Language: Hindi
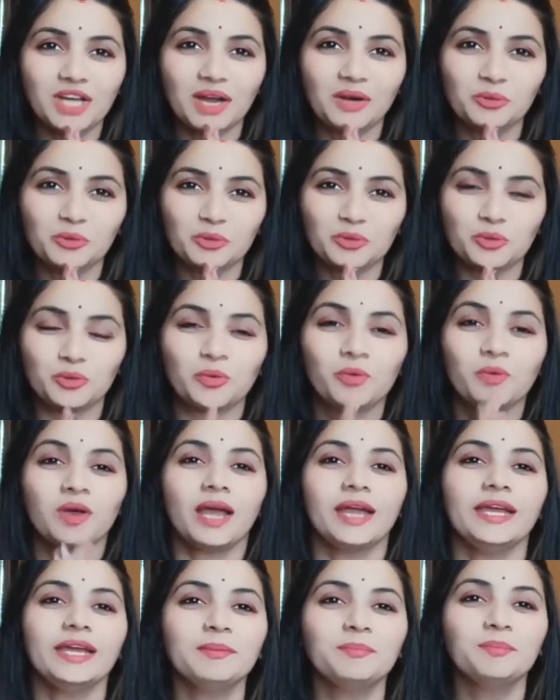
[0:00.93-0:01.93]
नमस्कार दोस्तों
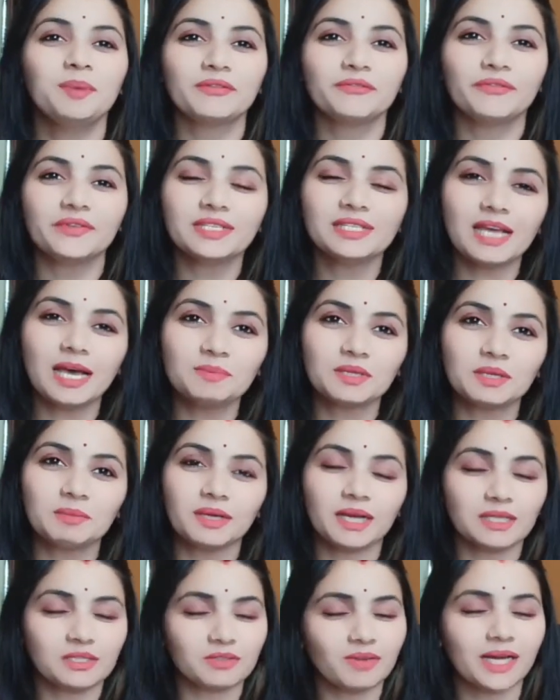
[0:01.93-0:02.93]
एक बार फिर से आप
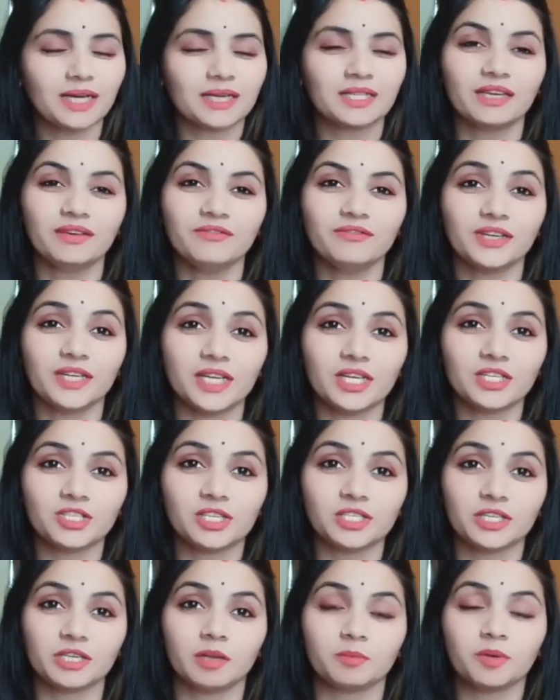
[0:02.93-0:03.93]
सभी का स्वागत है वी
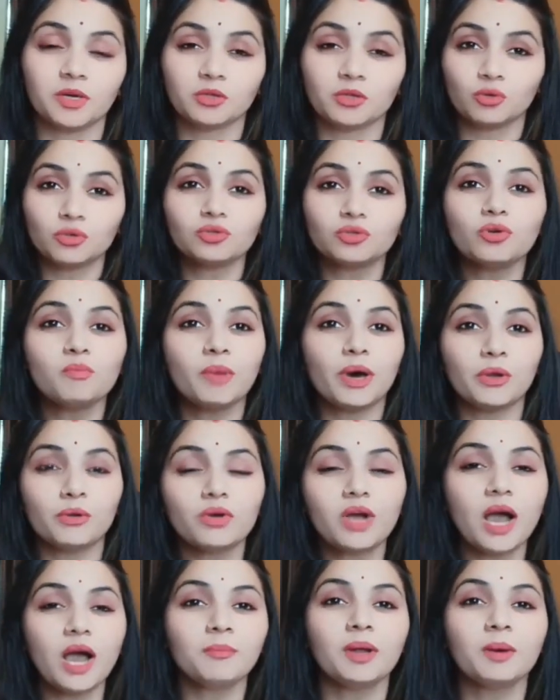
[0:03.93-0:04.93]
नेचुरल चैनल पर दोस्तों
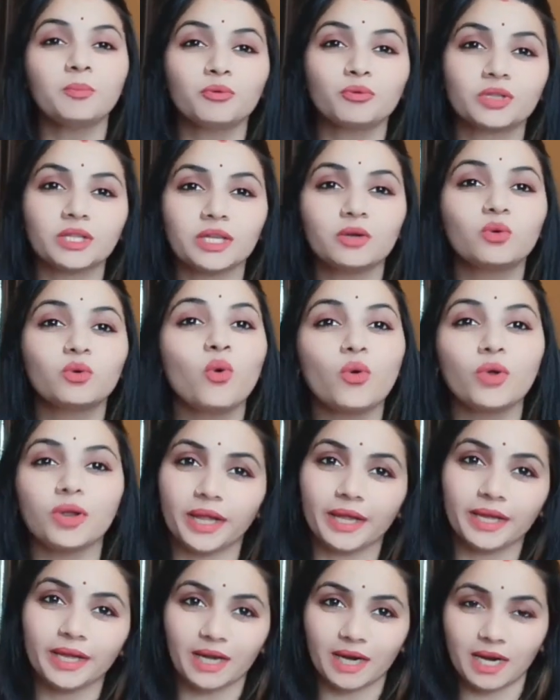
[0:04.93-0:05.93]
मनोकामना पूर्ति कौन
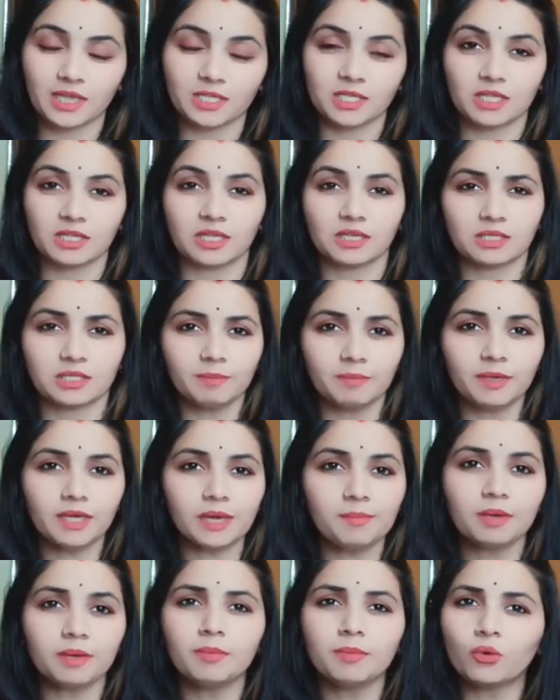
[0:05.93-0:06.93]
नहीं करना चाहता सभी के
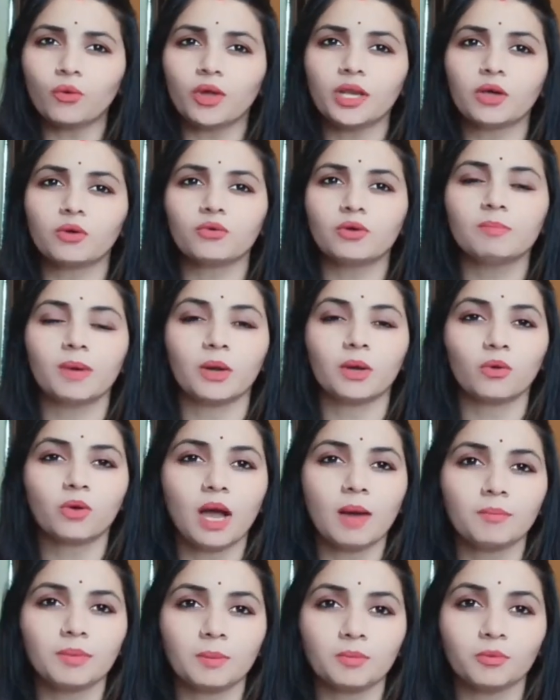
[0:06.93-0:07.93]
मन में कोई ना कोई
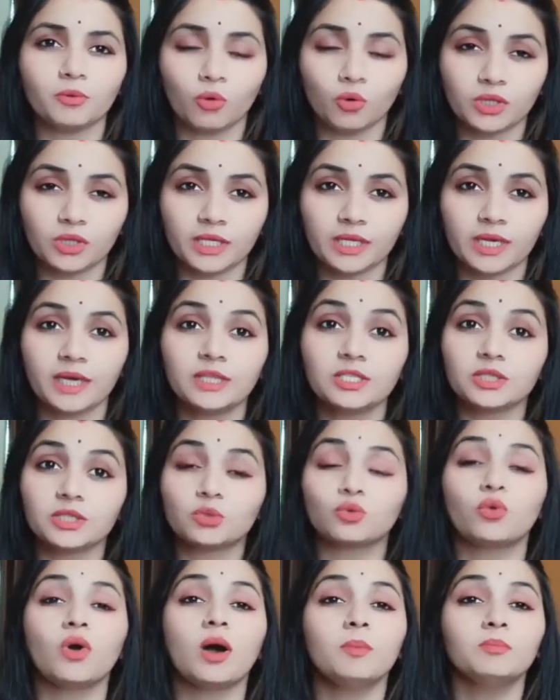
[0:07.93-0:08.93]
मनोकामना होती है
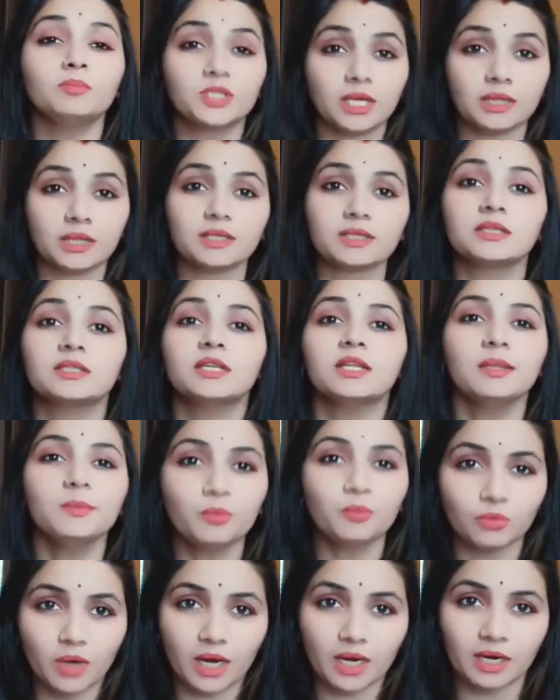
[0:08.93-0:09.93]
जिसको हम जल्द से जल्द
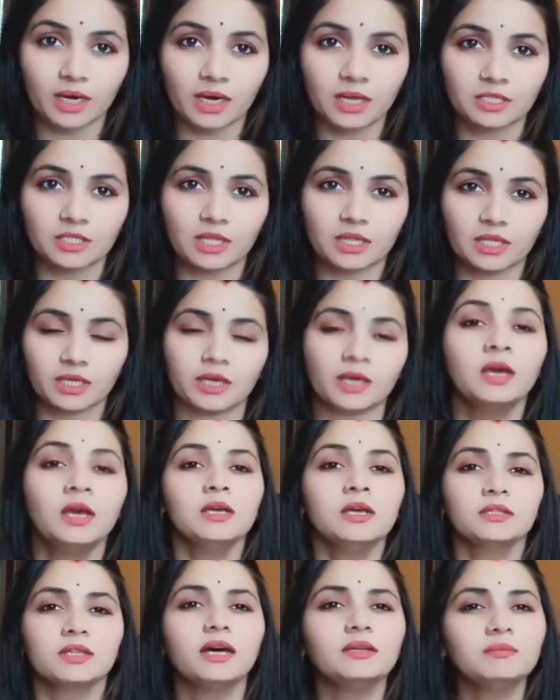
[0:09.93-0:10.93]
पूरा करना चाहते हैं
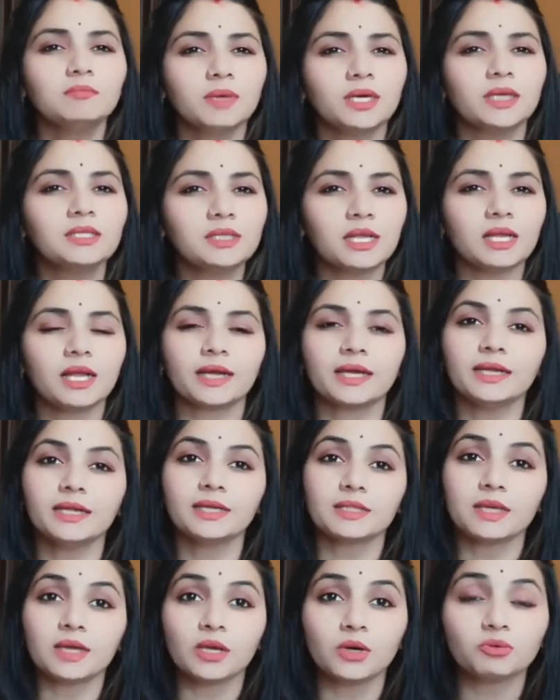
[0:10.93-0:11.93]
तन मन से लगे
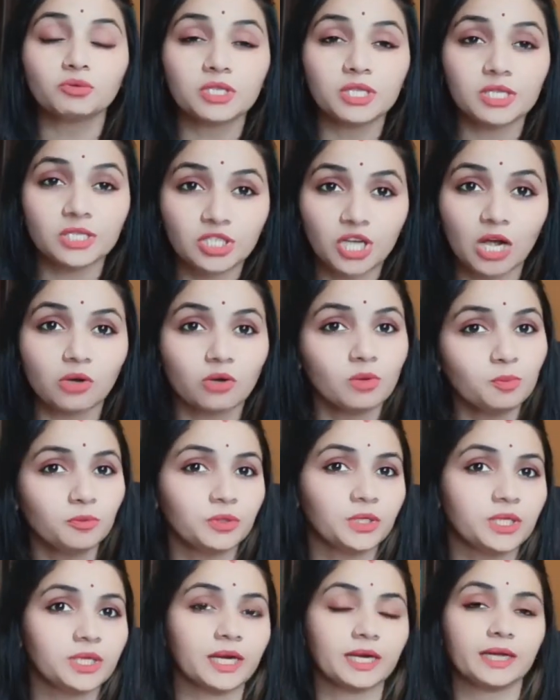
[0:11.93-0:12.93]
रहते हैं उस इच्छा को
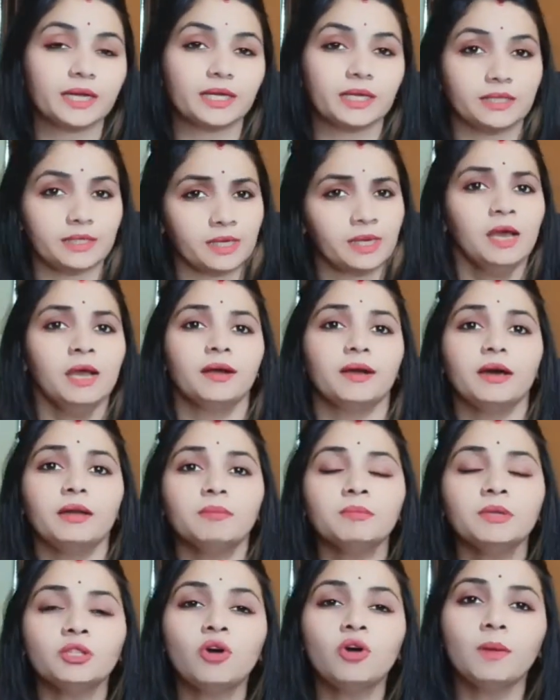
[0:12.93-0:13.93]
पूरी करने के लिए
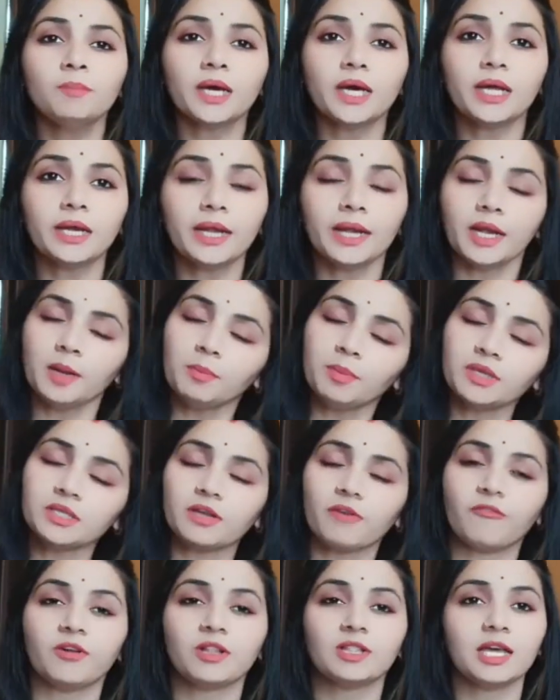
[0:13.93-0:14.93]
कर्म तो हम कर रहे हैं पर
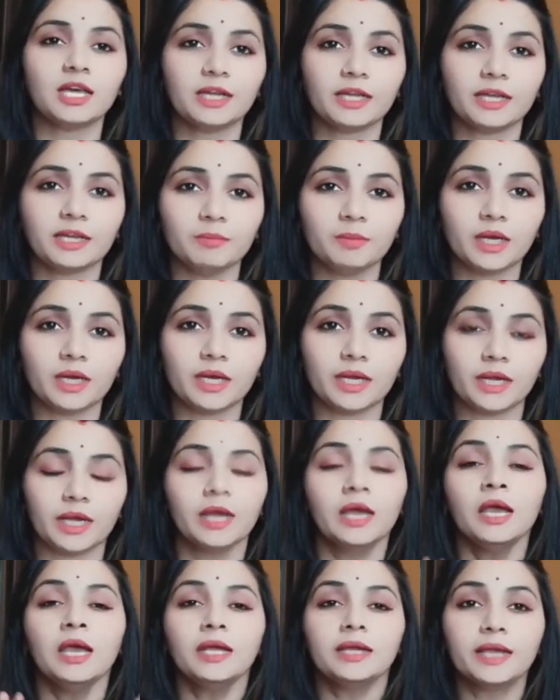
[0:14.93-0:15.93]
सफलता नहीं मिल रही
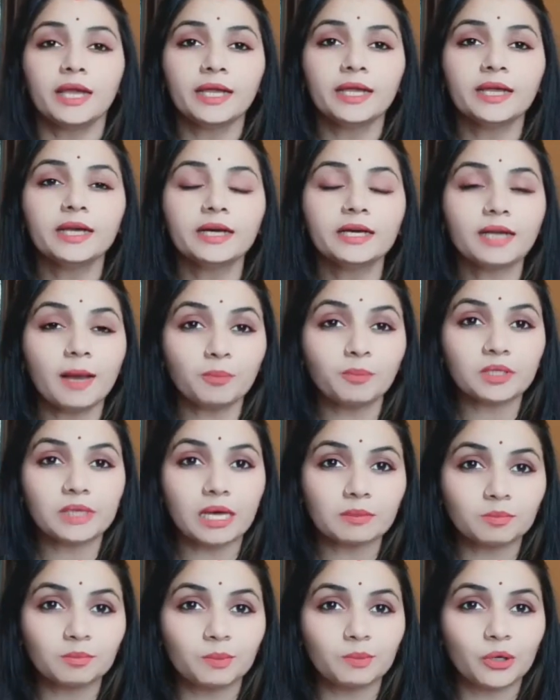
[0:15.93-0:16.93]
है यही अगर आपके
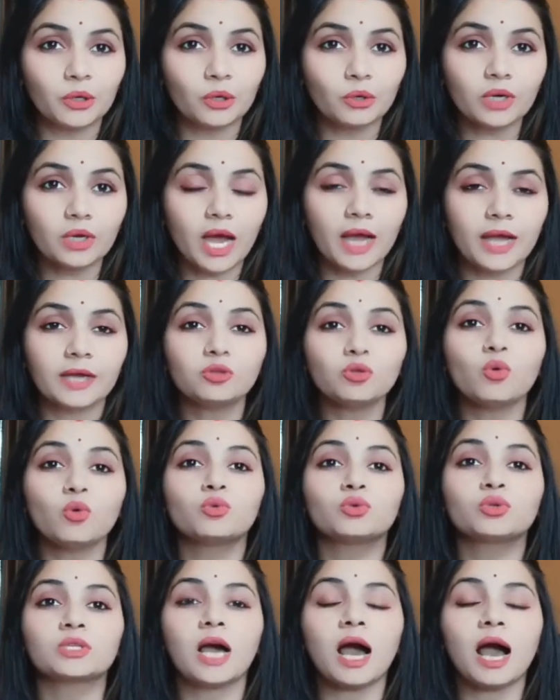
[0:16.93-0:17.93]
साथ में भी हो रहा है तो
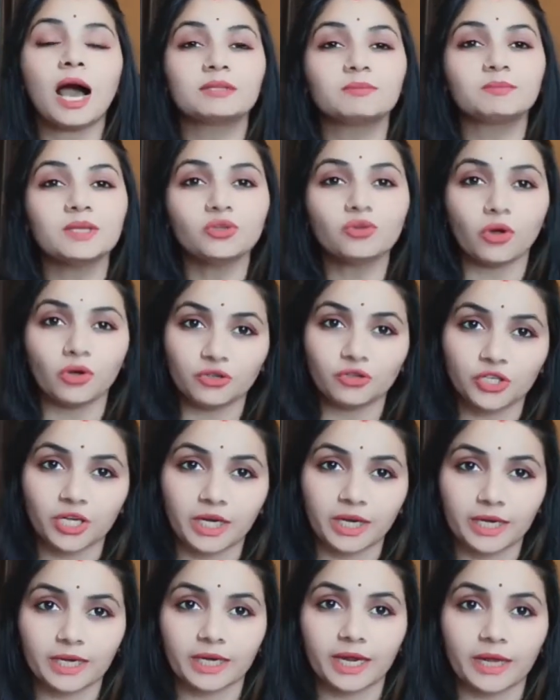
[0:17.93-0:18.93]
उसका आज मैं सोल्यूशन
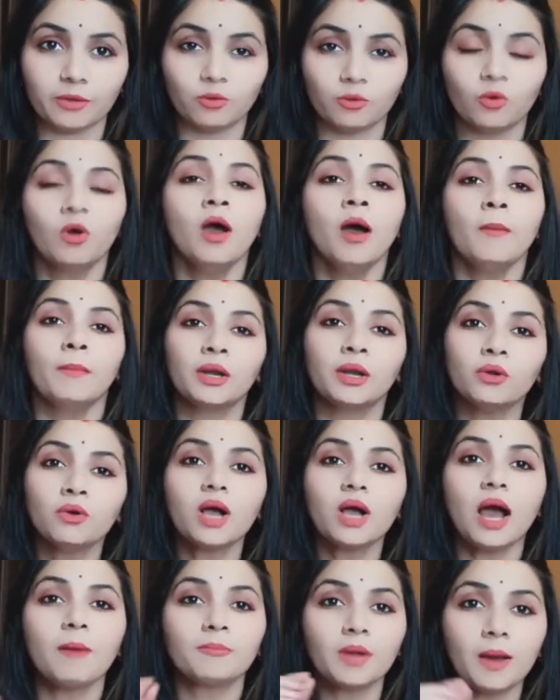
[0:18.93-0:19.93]
लेकर आई हूँ
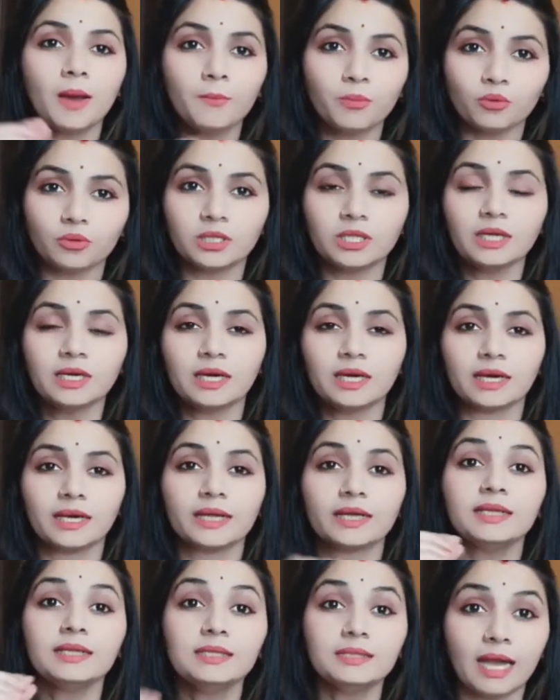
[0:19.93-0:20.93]
मनोकामना पूर्ति
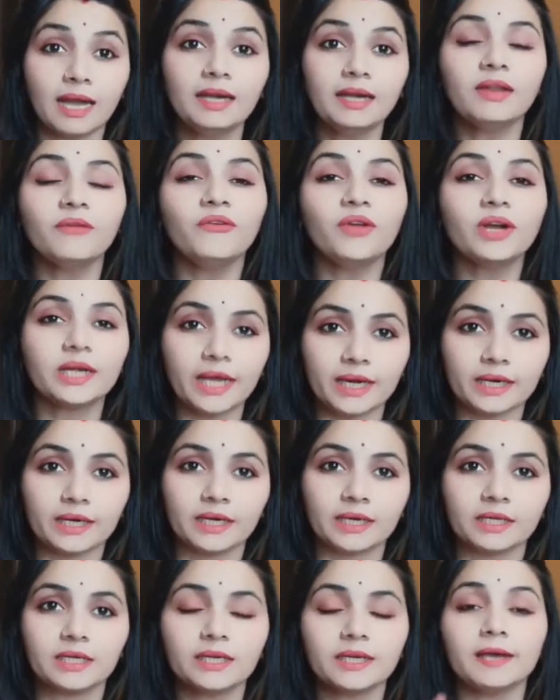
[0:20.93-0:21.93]
करने की साइंटिफिक
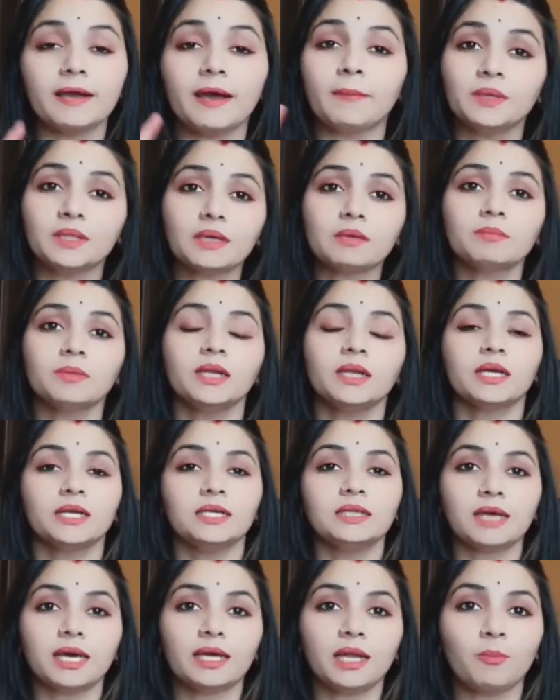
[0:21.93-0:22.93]
टेक्निक ठीक है अभी तक मैंने
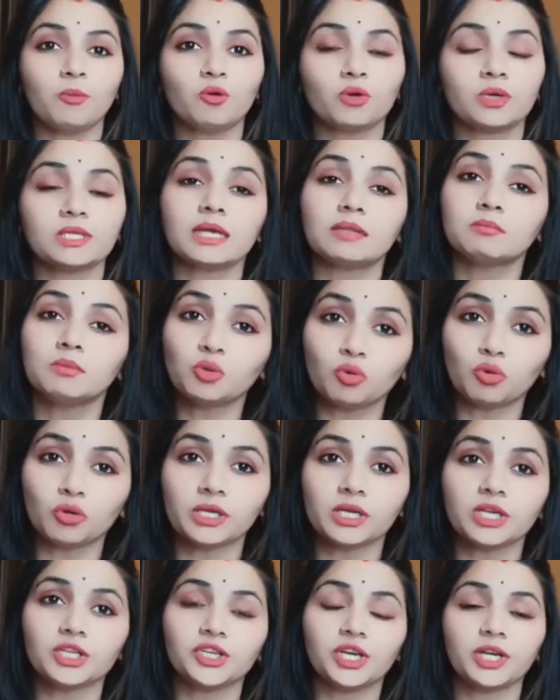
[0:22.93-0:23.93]
कई सारे आप लोग के साथ में
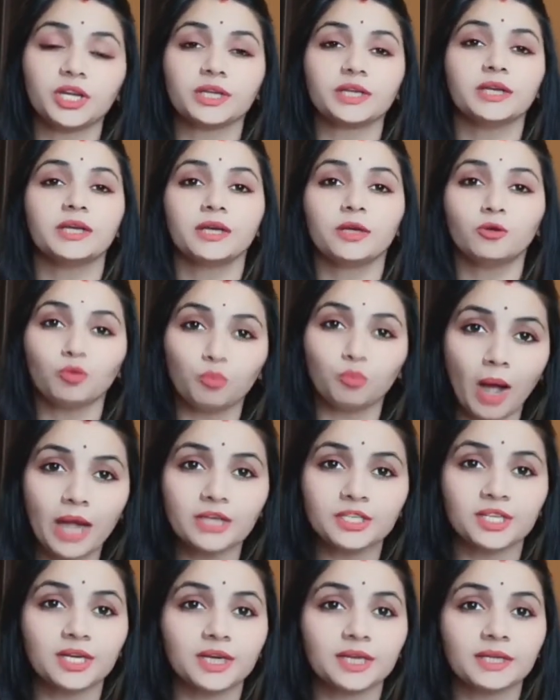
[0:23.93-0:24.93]
टोटके शेयर किए कई
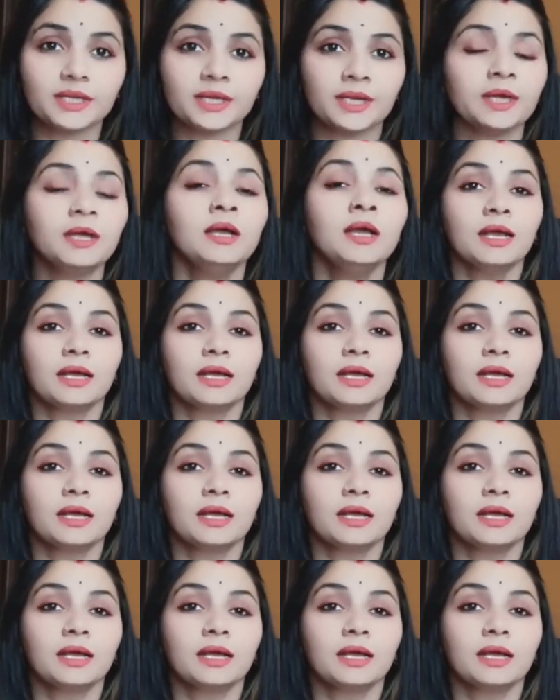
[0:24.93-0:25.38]
उपाय शेयर किए